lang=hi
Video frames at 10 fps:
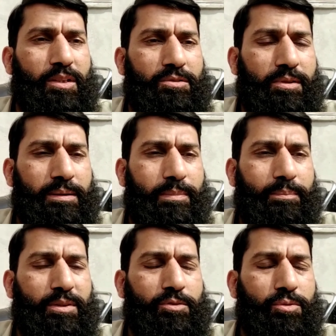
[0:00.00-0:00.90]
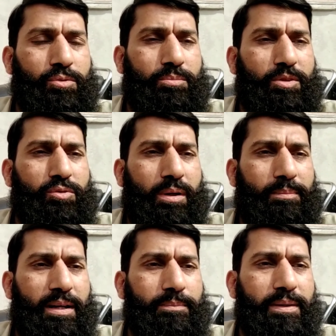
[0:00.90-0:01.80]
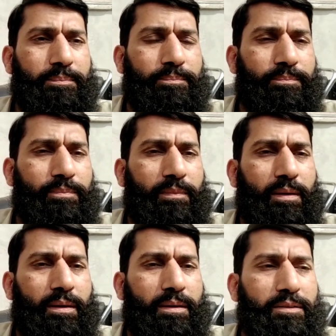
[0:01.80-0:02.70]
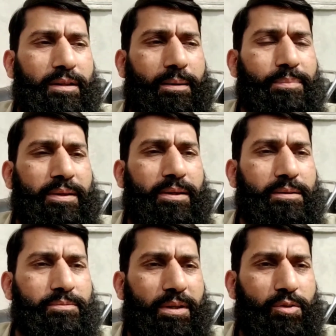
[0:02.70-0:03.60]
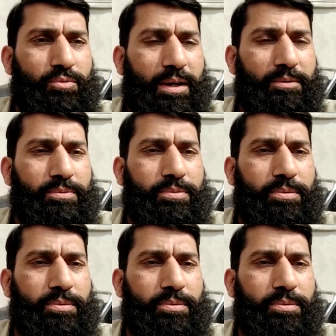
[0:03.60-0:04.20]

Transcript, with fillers: इस वक्त मैं मौजूद हूँ मंसूराबाद में जहाँ पे एक वन टू फाइव